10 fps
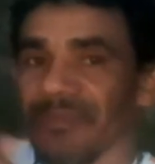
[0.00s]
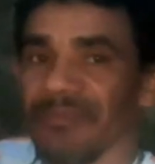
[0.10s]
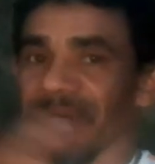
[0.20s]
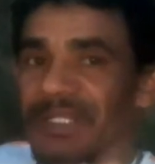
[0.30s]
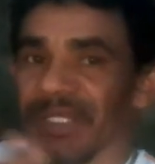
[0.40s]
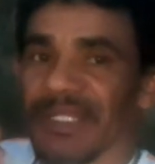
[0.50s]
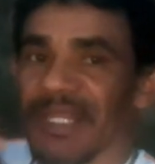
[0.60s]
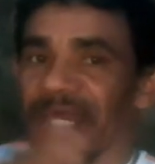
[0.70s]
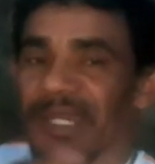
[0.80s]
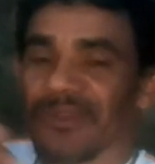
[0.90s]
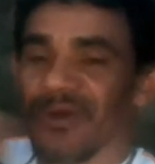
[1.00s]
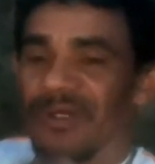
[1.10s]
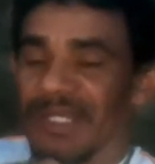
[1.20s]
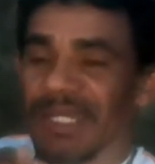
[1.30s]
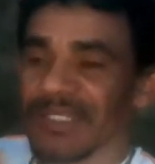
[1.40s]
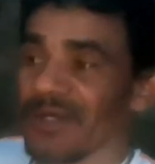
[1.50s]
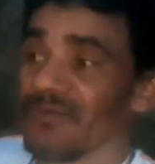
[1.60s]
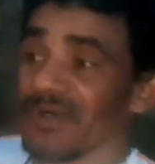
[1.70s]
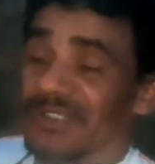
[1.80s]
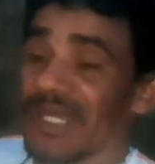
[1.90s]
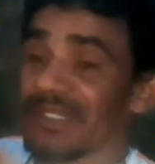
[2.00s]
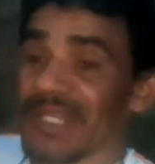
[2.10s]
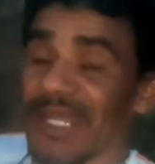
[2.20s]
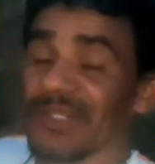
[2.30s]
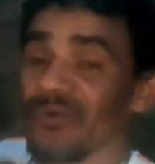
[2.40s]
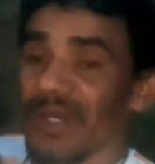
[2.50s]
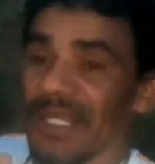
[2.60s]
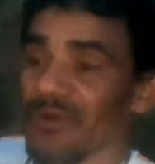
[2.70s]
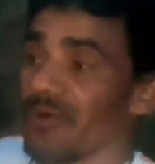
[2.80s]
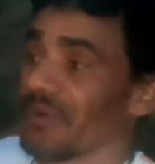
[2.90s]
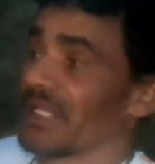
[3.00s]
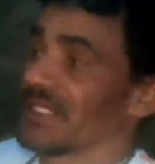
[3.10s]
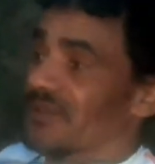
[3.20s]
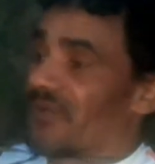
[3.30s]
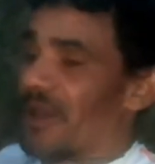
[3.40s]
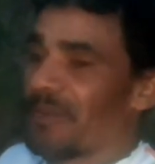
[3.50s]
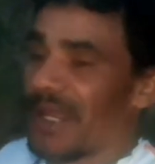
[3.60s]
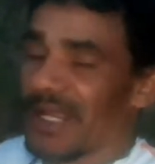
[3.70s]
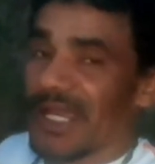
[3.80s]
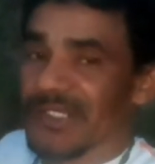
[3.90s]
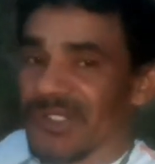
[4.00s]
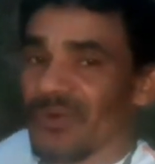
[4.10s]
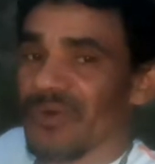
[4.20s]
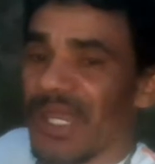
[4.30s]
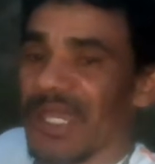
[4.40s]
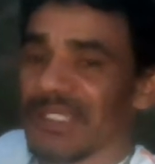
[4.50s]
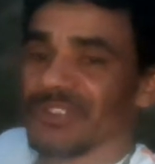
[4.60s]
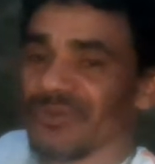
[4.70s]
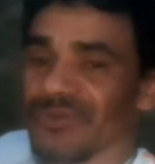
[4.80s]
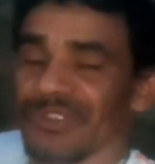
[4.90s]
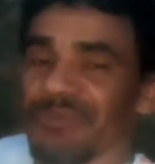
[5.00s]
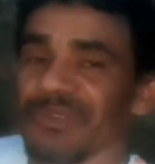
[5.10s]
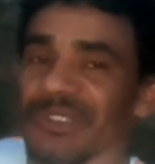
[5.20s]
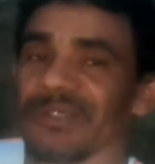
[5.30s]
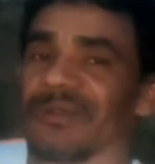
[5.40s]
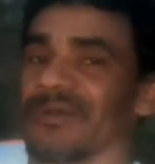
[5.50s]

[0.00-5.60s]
Mandando ela retornar, então eu vou estar tá atraindo ela, como quem diz, venha para cá que seu lugar é aqui junto de mim.